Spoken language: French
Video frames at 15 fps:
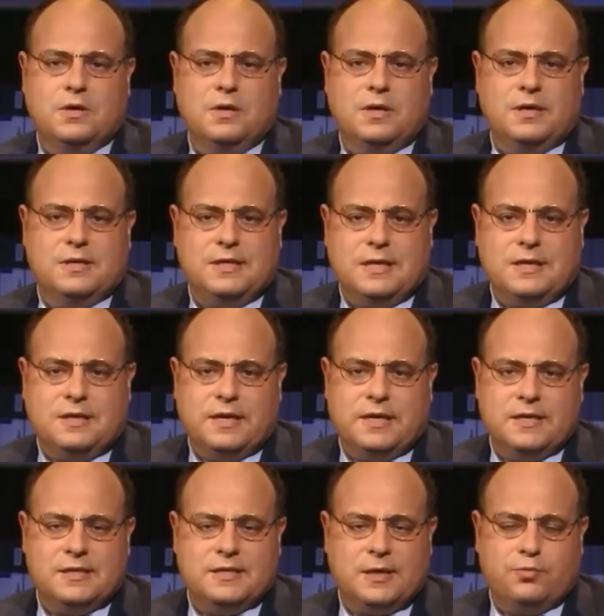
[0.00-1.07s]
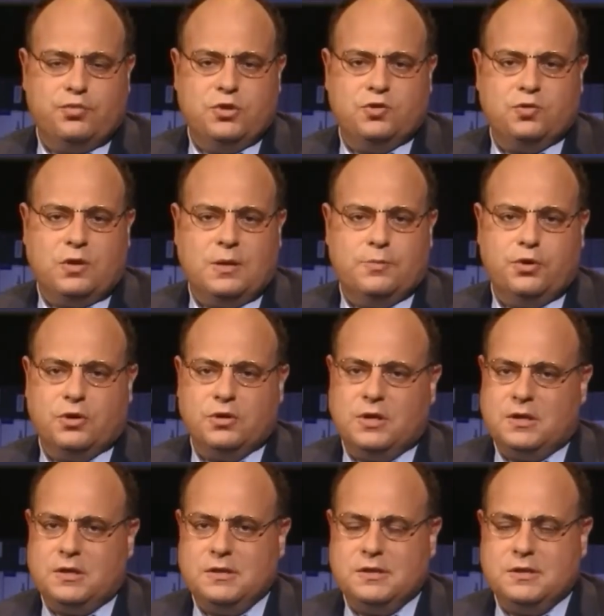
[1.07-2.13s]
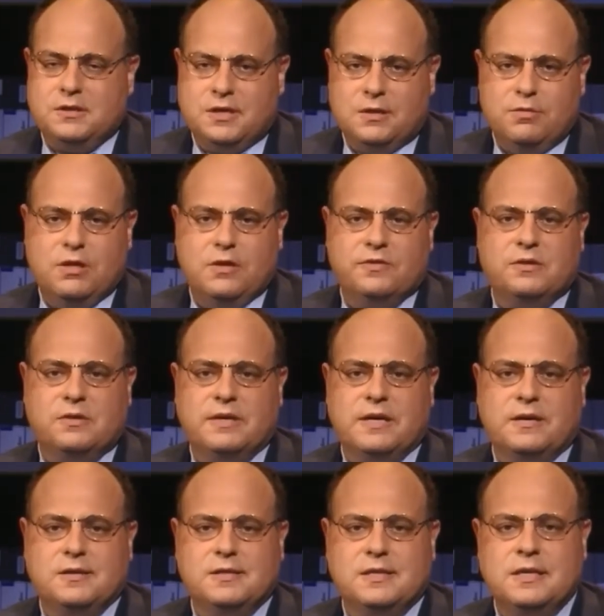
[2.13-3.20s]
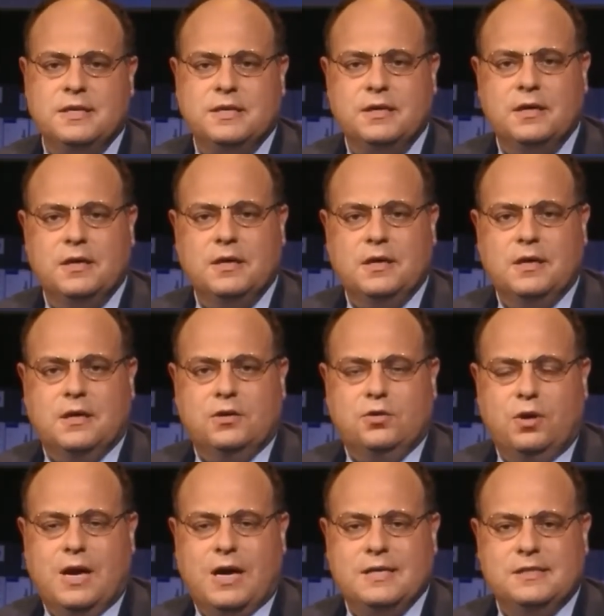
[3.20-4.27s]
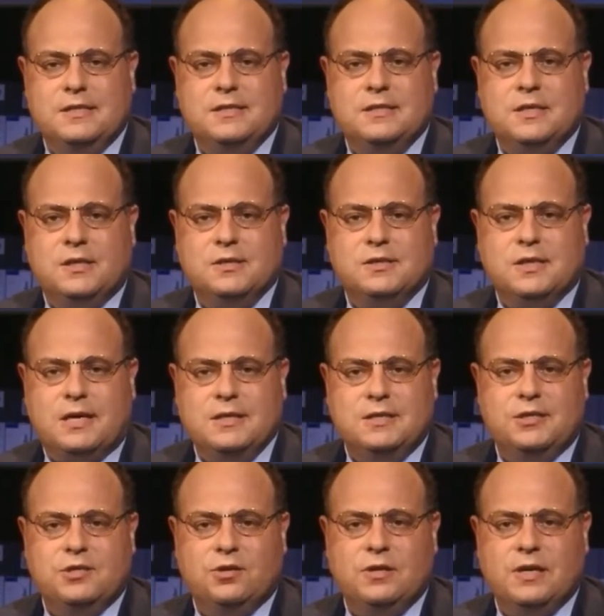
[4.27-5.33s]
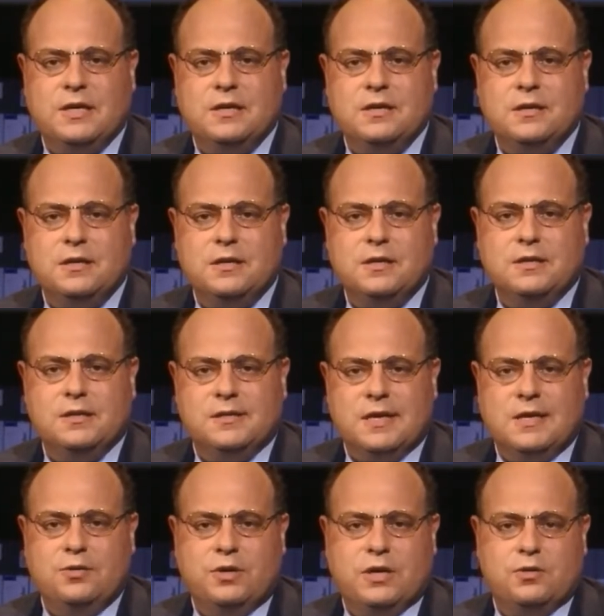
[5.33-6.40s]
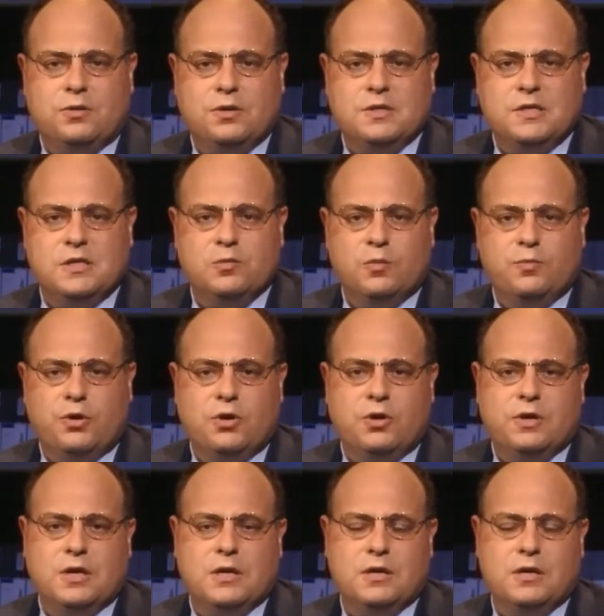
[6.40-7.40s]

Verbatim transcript: Cette thèse s'appuie sur l'importance, dès 1945, de la résistance traditionnelle, celle du catholicisme polonais